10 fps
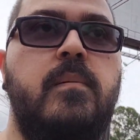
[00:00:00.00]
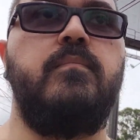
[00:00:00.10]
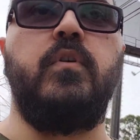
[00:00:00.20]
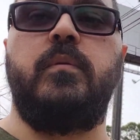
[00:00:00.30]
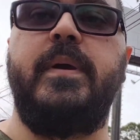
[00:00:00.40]

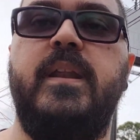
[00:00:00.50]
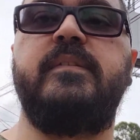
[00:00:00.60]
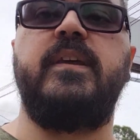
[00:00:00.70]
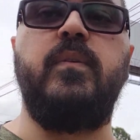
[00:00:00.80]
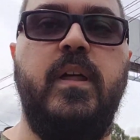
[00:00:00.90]
Volver al
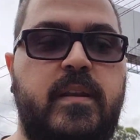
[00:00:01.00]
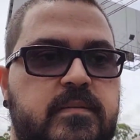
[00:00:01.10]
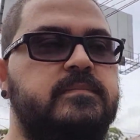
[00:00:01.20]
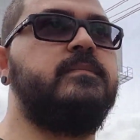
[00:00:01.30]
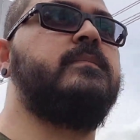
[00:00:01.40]
celular.
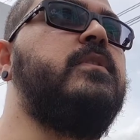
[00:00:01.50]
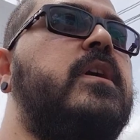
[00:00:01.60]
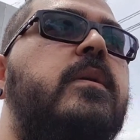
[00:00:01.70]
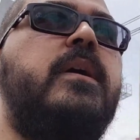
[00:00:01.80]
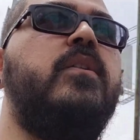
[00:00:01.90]
Estoy
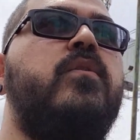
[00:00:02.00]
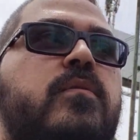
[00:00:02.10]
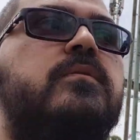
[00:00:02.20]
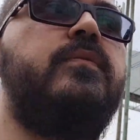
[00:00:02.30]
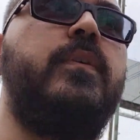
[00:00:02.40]
grabando con
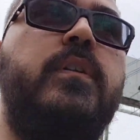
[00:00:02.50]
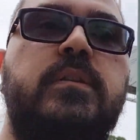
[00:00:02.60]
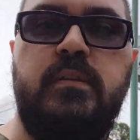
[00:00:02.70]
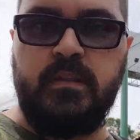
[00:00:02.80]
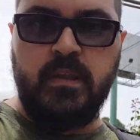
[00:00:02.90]
un Hold
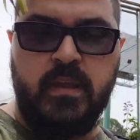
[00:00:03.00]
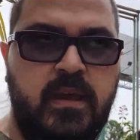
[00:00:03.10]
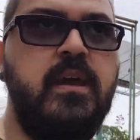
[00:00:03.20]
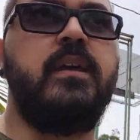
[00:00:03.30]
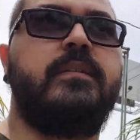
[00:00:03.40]

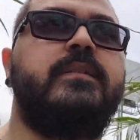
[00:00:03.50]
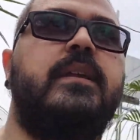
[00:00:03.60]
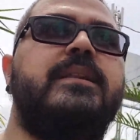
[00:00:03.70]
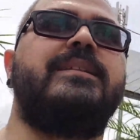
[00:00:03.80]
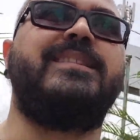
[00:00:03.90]

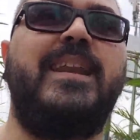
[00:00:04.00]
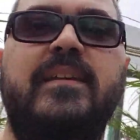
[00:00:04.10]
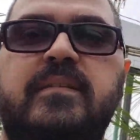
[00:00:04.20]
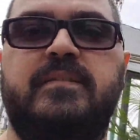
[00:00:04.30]
Z3.